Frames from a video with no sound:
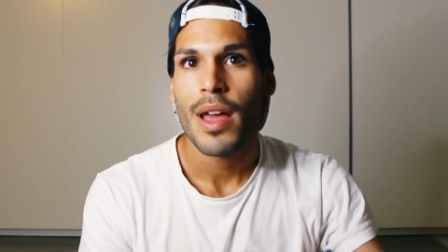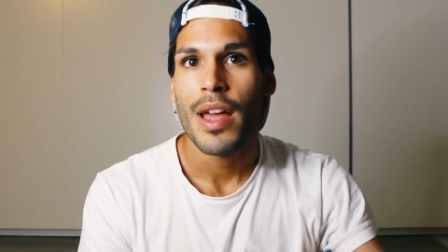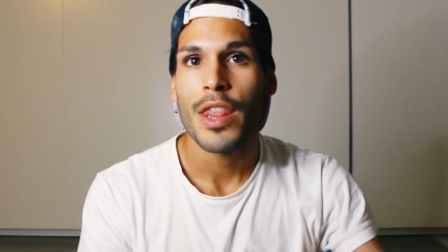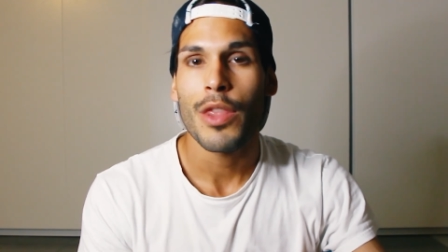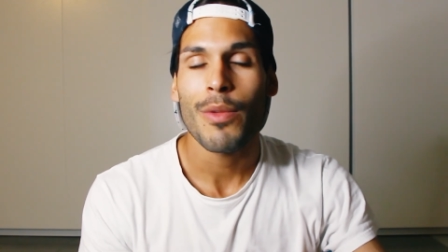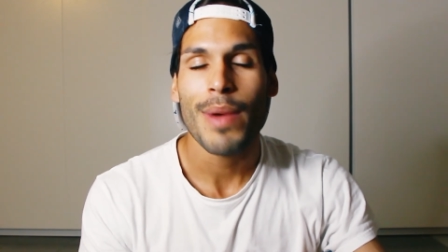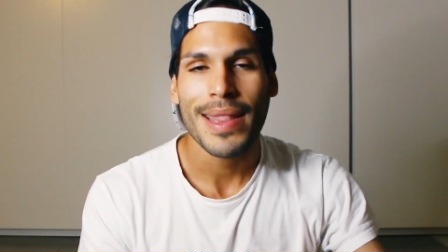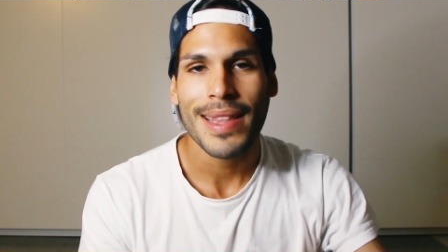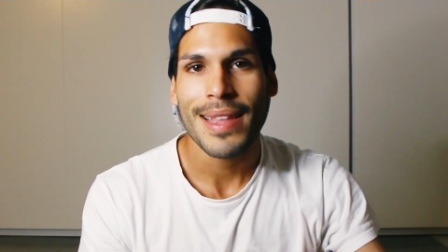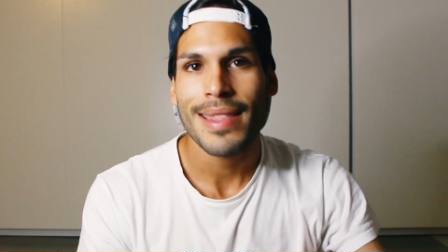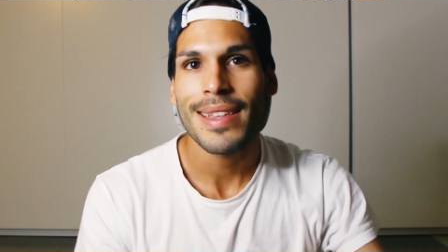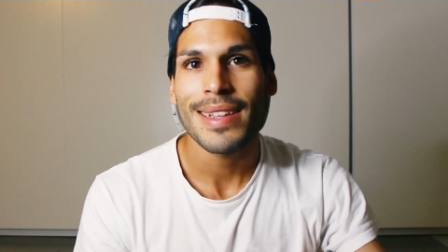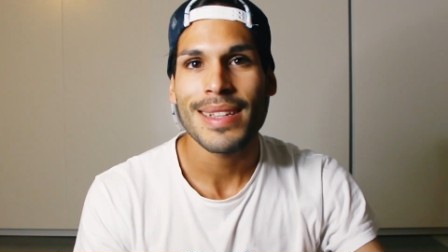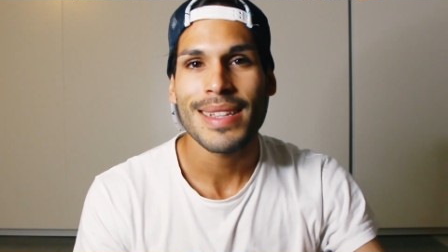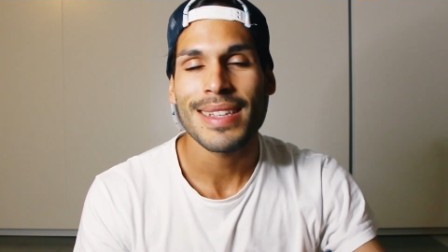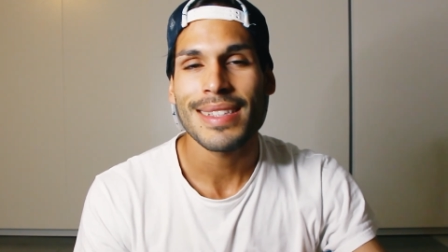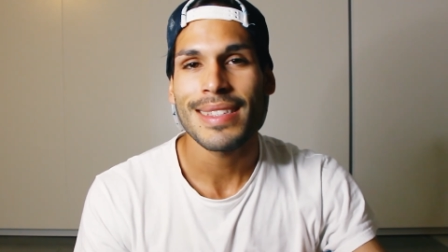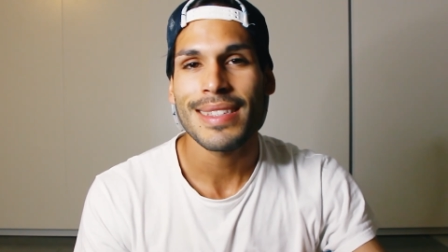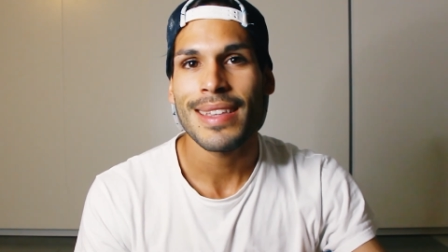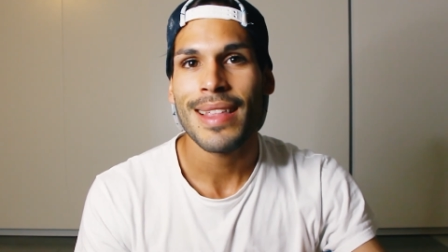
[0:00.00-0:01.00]
não é tanta
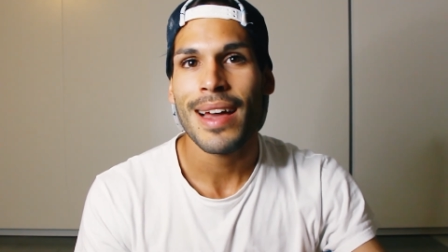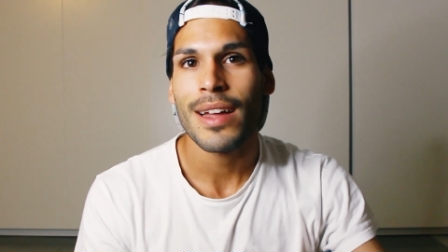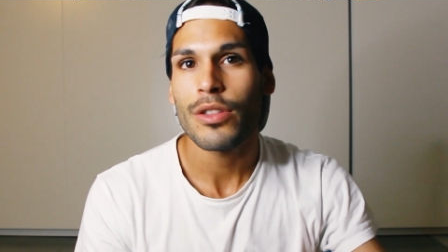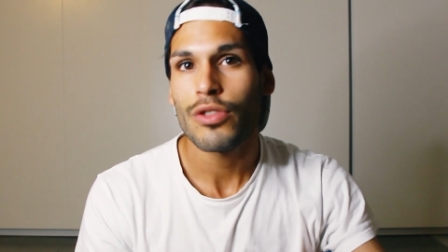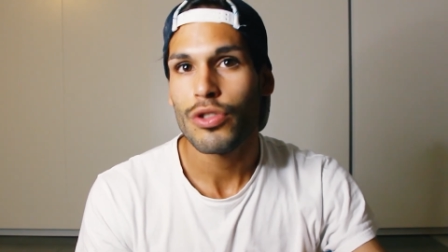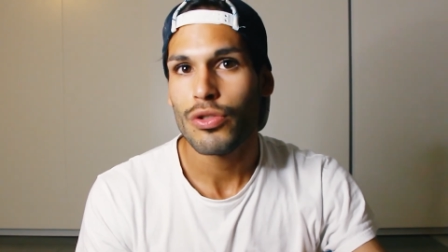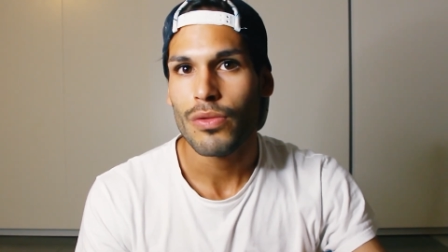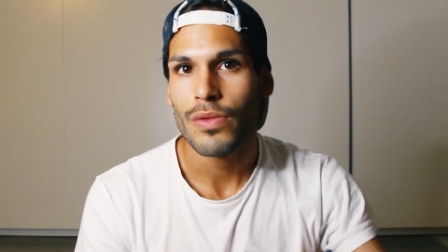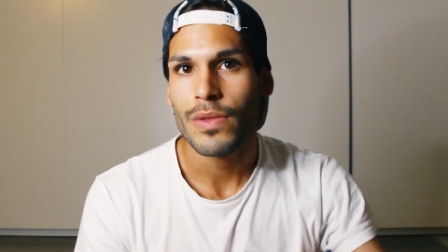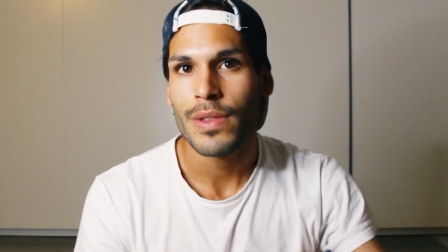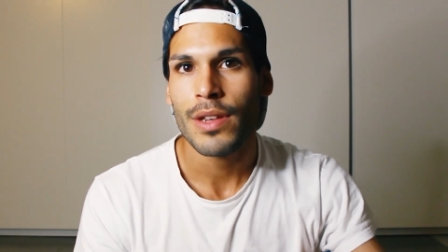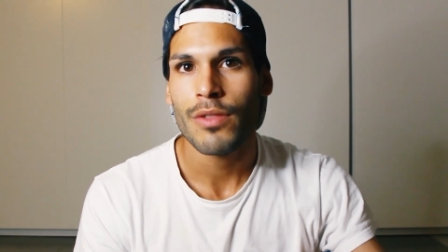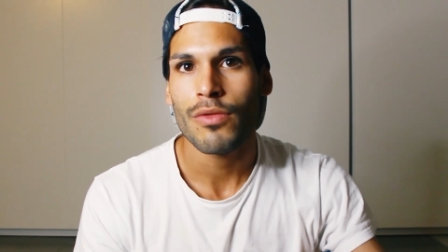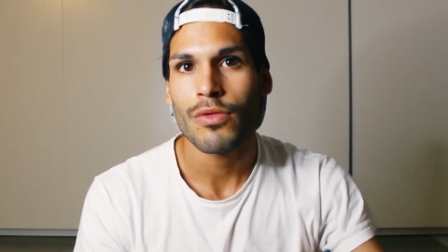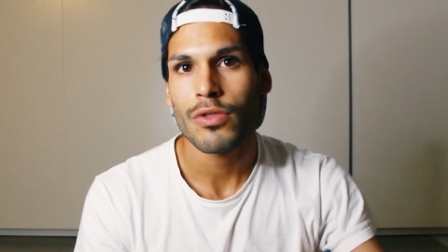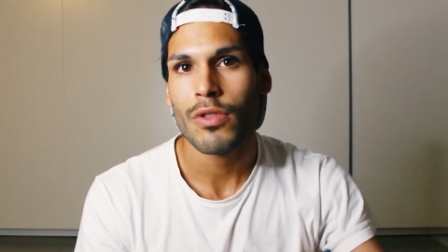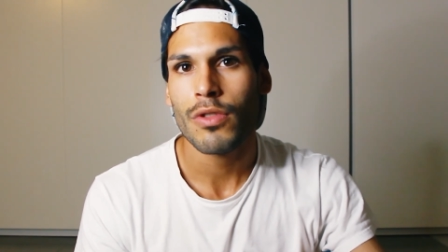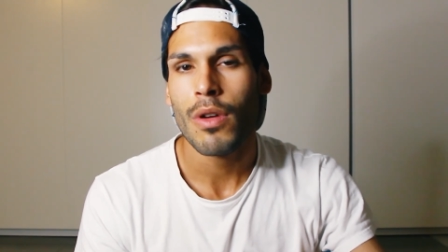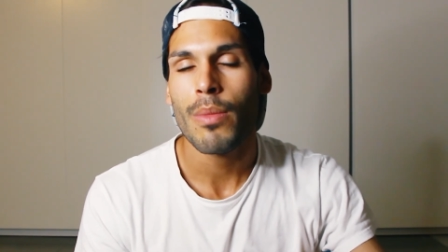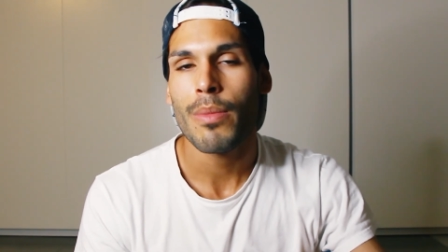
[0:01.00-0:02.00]
intensidade junta
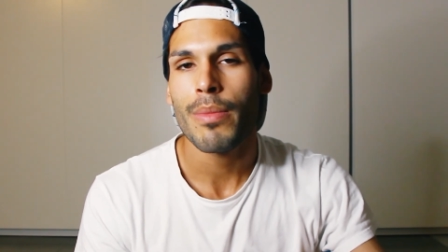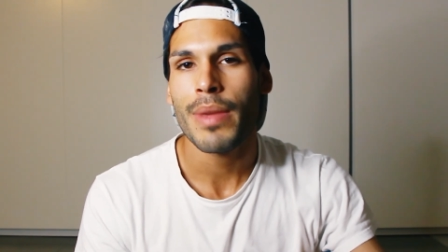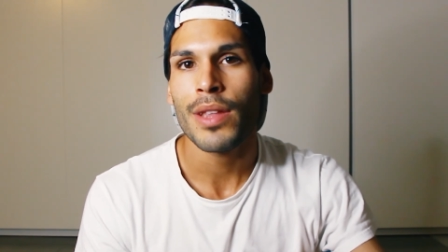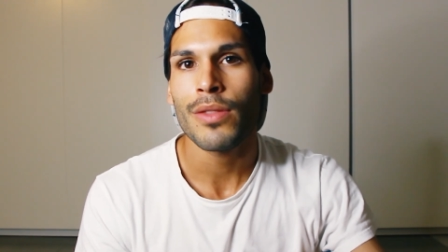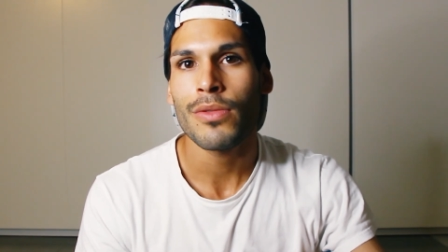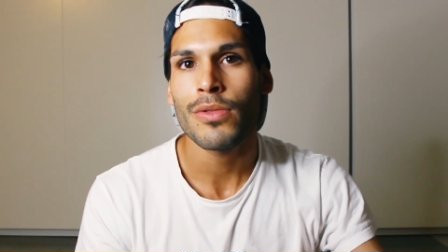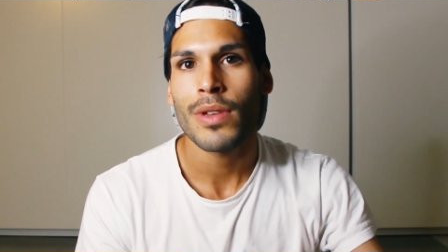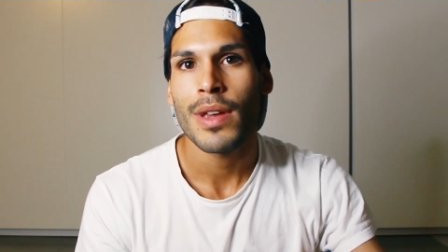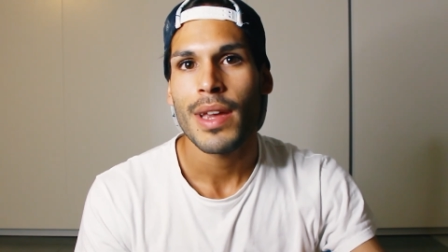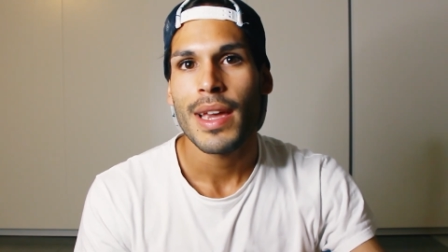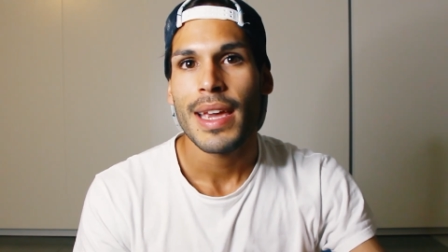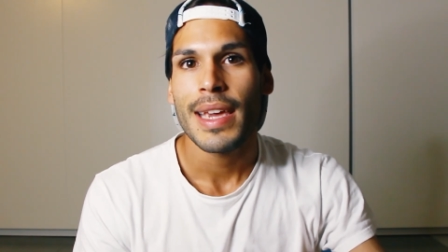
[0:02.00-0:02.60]
num só momento